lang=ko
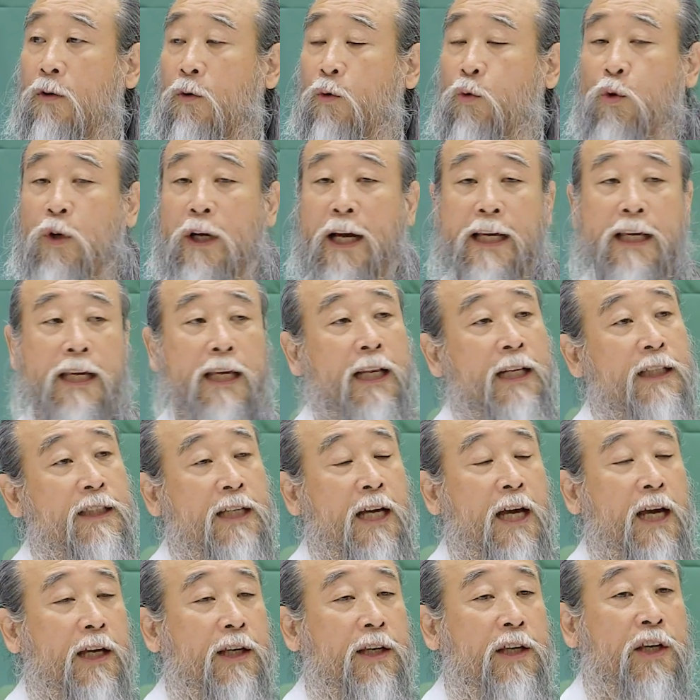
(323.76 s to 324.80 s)
우리가
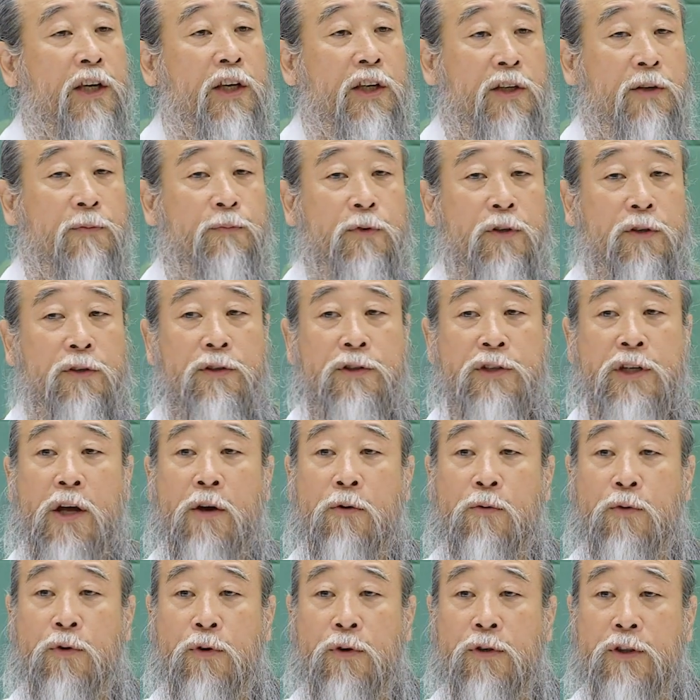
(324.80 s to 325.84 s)
1차 이념들을
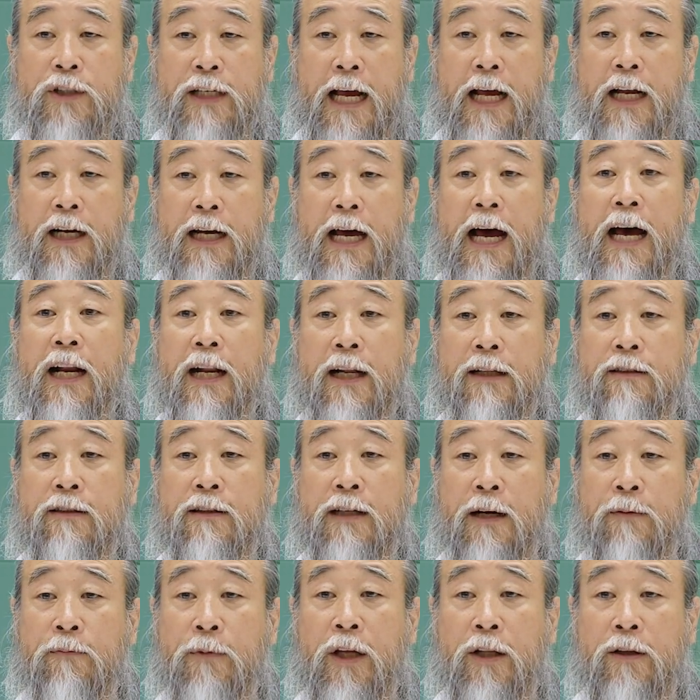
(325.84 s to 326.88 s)
세운 거를 잘
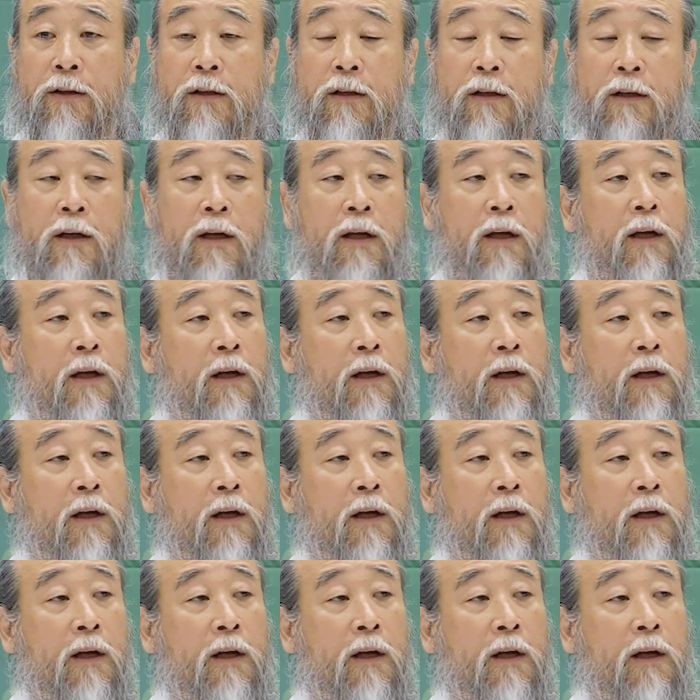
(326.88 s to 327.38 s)
알았더라면